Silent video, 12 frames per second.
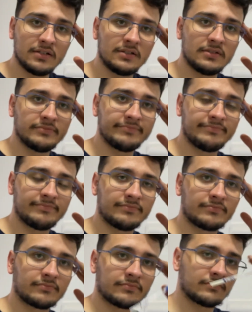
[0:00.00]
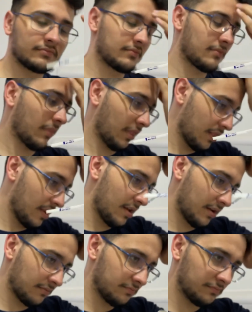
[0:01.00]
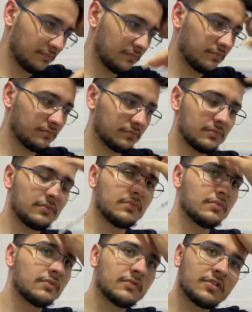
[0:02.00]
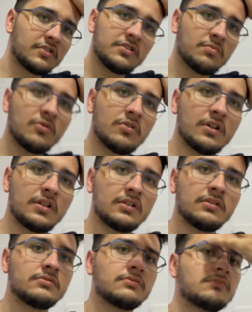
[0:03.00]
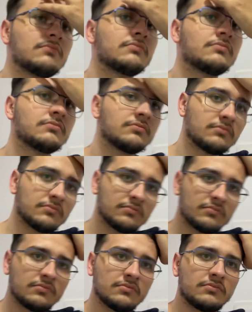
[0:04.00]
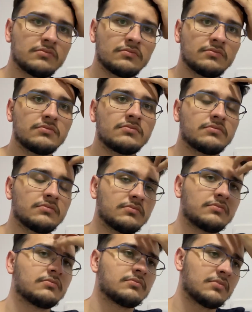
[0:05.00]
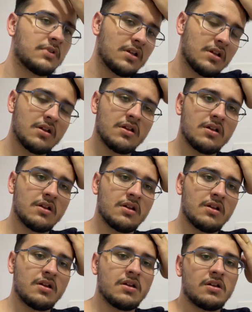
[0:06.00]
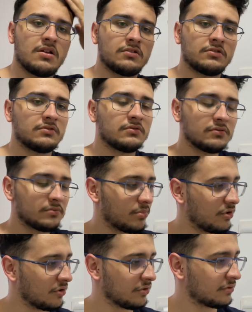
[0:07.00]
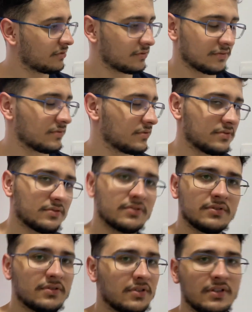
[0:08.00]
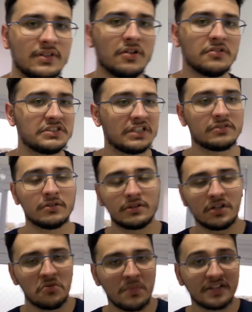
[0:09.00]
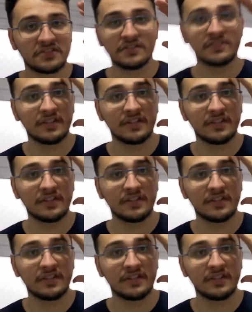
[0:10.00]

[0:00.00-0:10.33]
Beleza, deu negativo assim, virei e falei, ufa, vou mandar mensagem pra minha irmã tal. Tá de boa. Gente, eu virei pra tirar a foto, tava lá o segundo. Deus me defenderá.